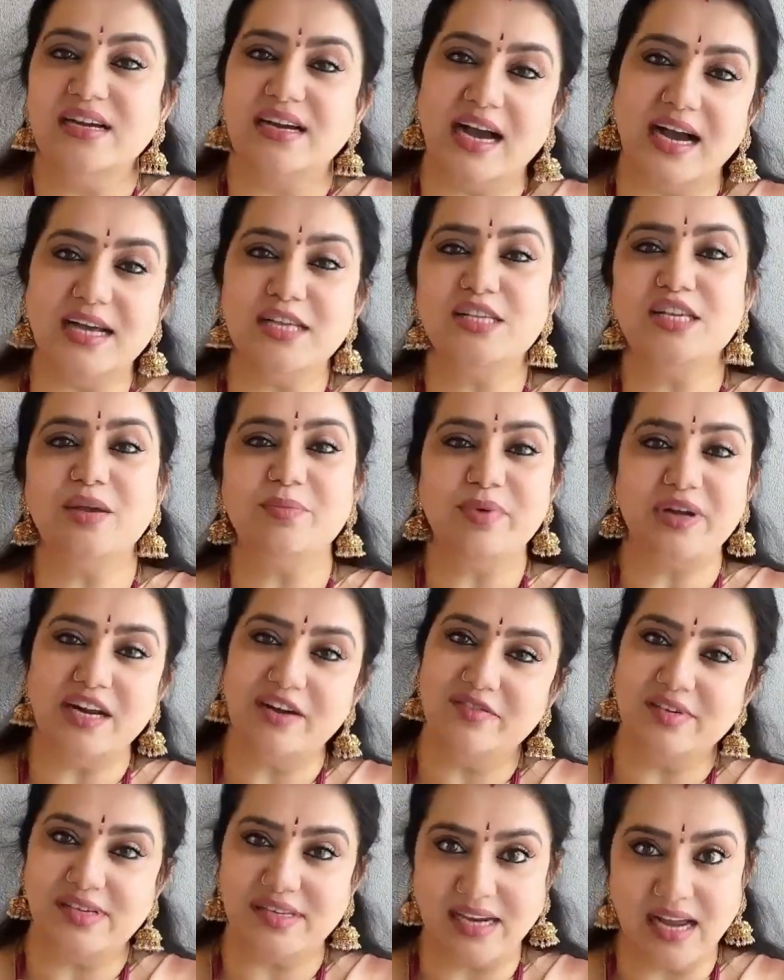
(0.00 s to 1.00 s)
కాసేపు అలా
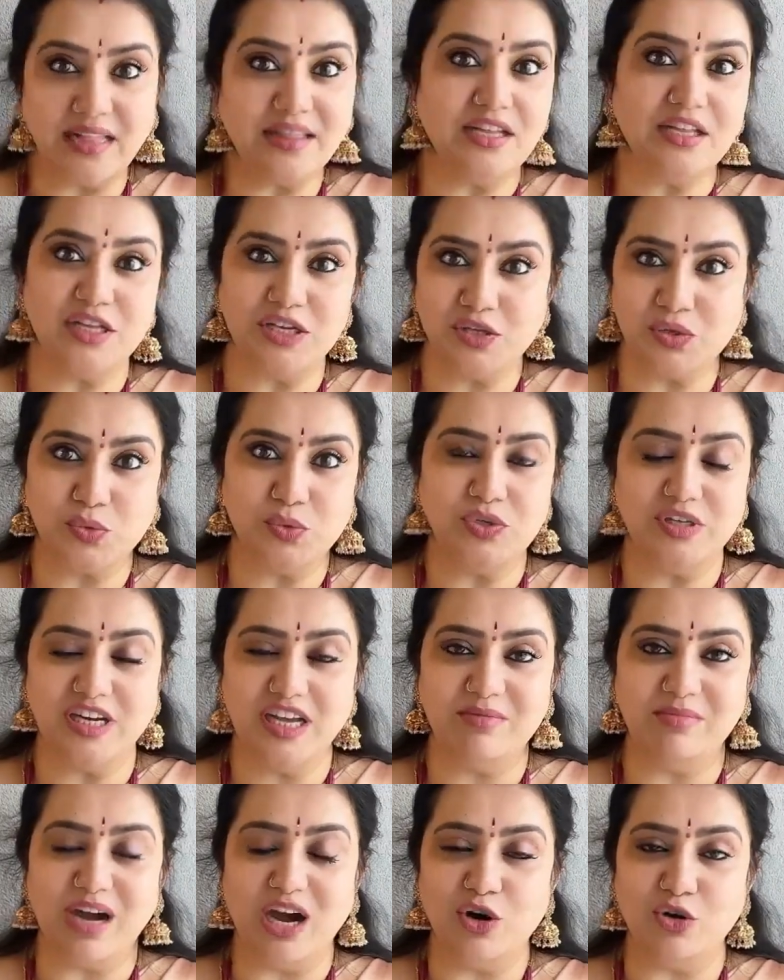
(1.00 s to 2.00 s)
విశ్రాంతి
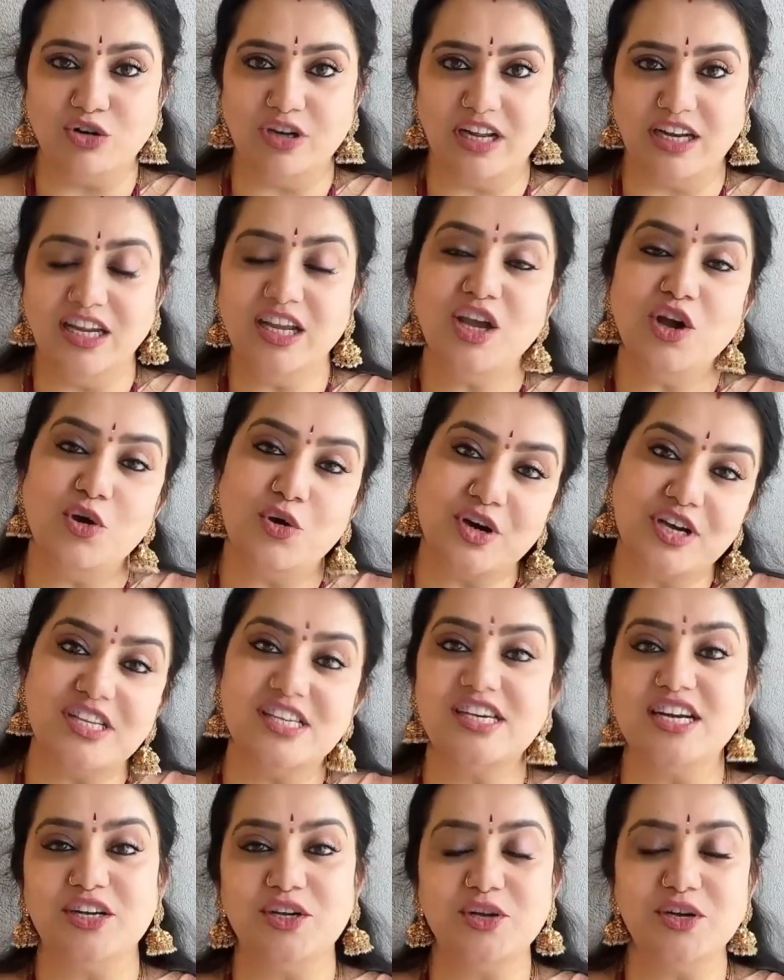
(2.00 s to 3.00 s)
తీసుకుంటే బాగుండని ఒక
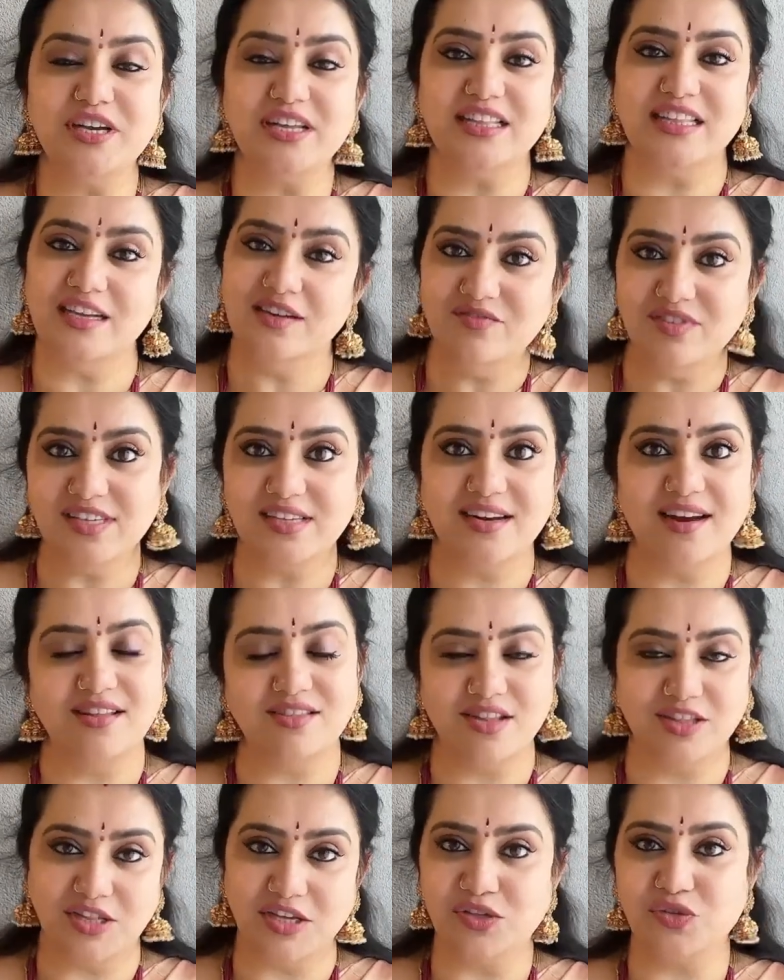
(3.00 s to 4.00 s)
చెట్టు కింద
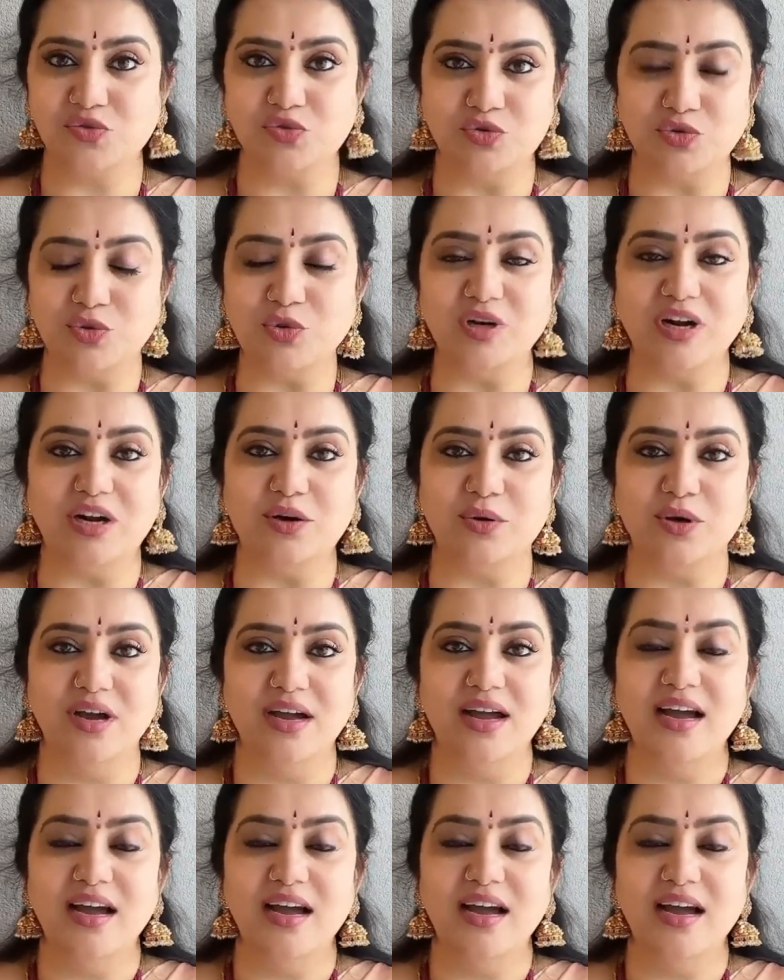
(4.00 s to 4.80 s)
విశ్రాంతి తీసుకుంటున్నాడు